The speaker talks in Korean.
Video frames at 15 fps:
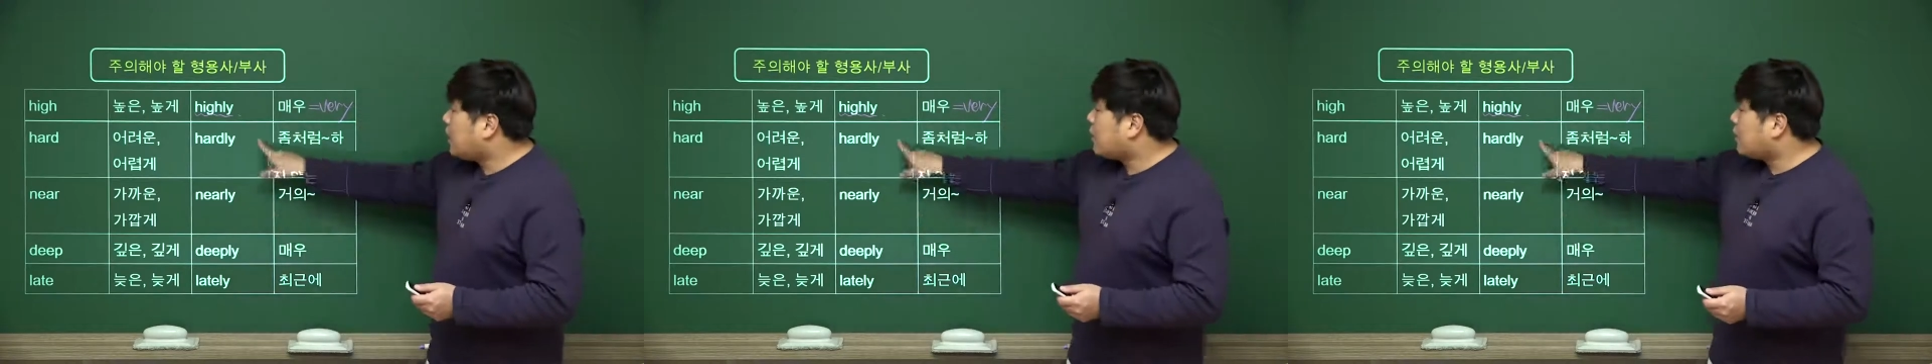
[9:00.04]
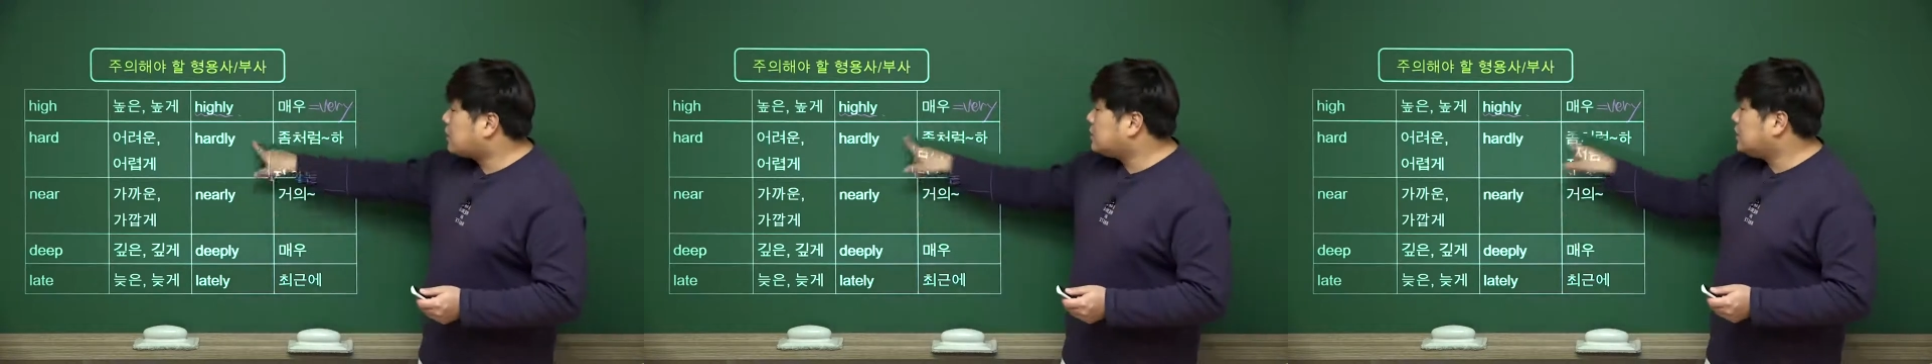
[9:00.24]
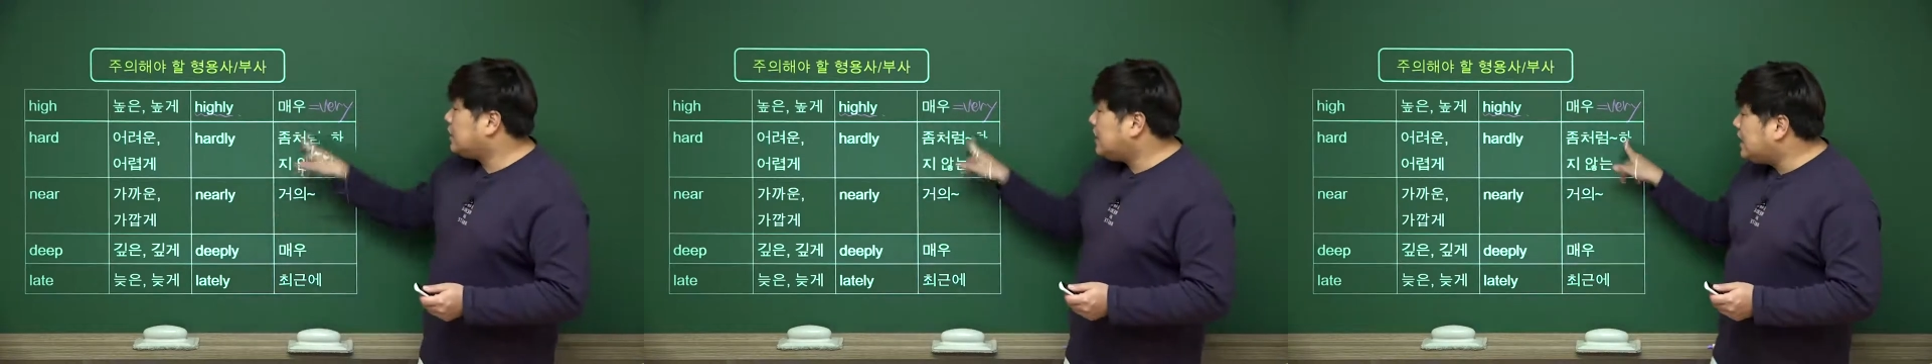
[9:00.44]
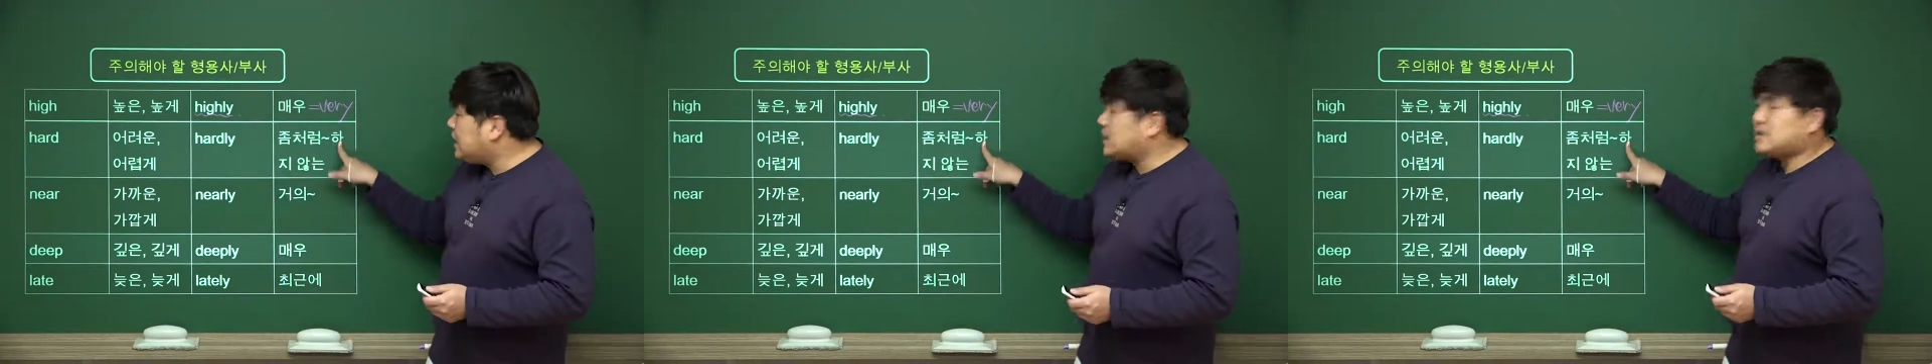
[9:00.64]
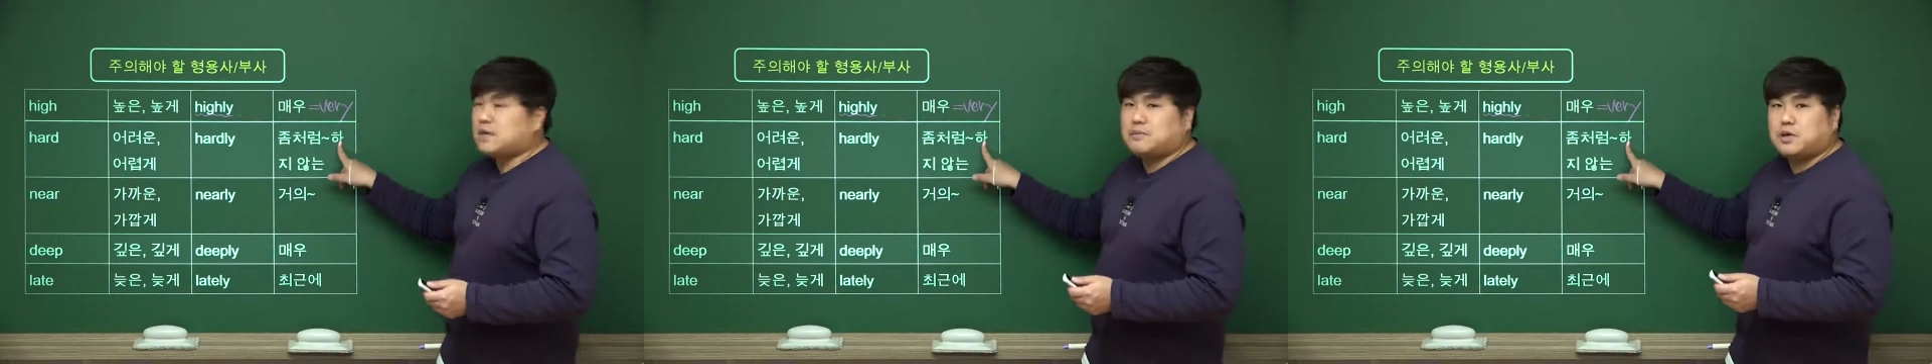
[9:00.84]

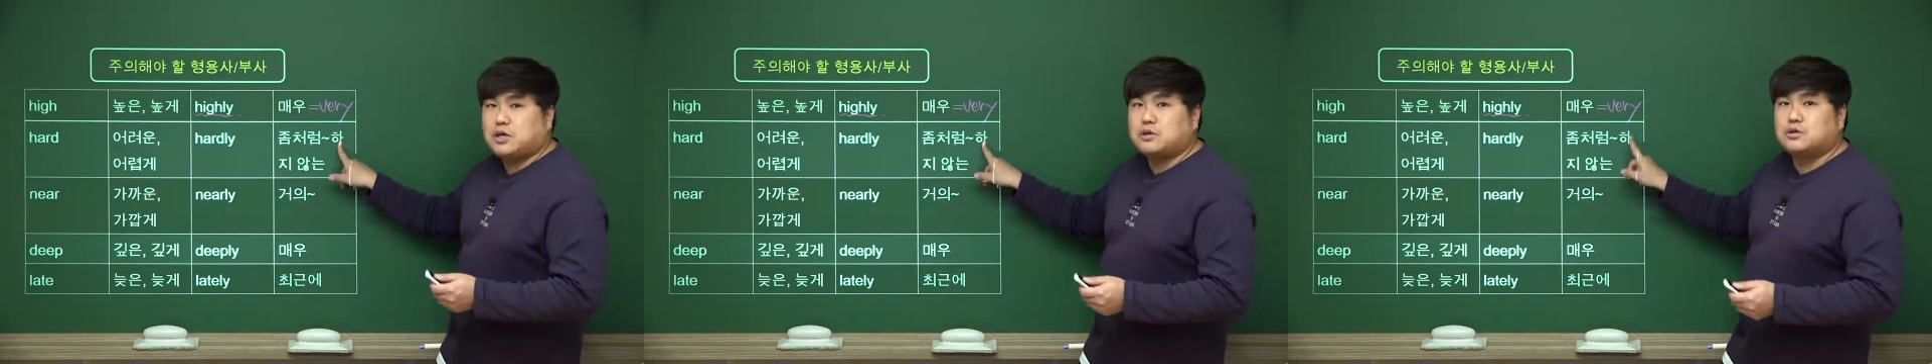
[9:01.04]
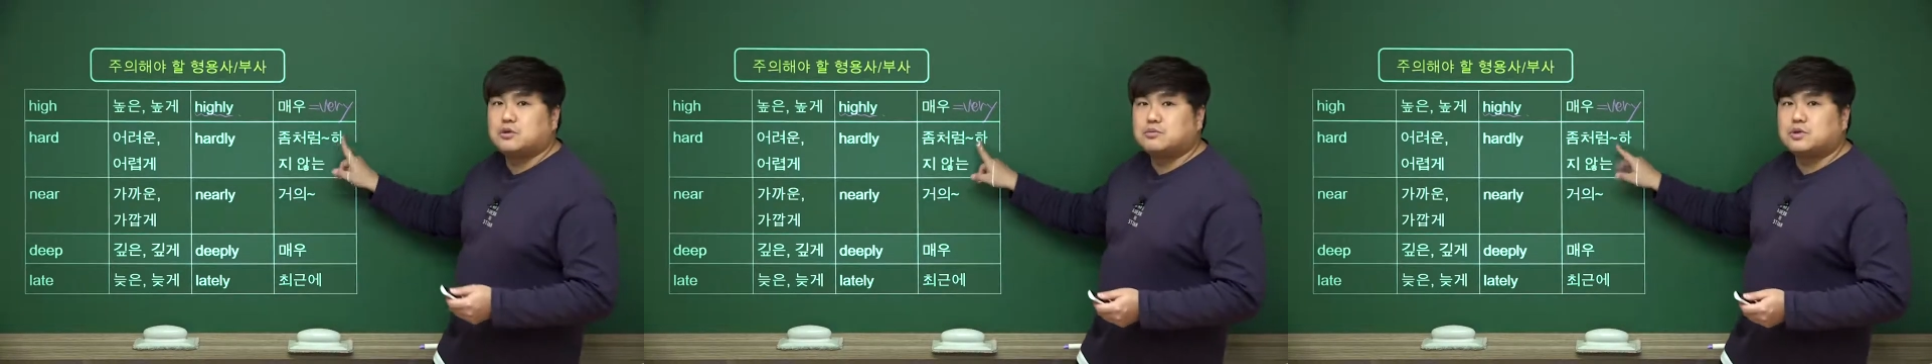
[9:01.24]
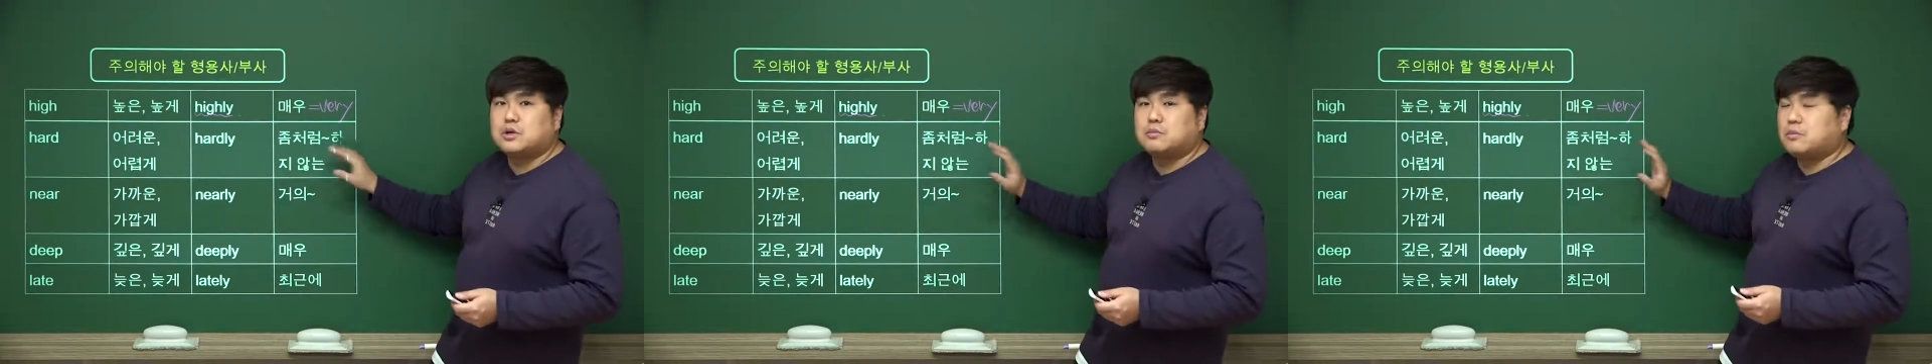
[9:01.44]
hardly가 되면 좀처럼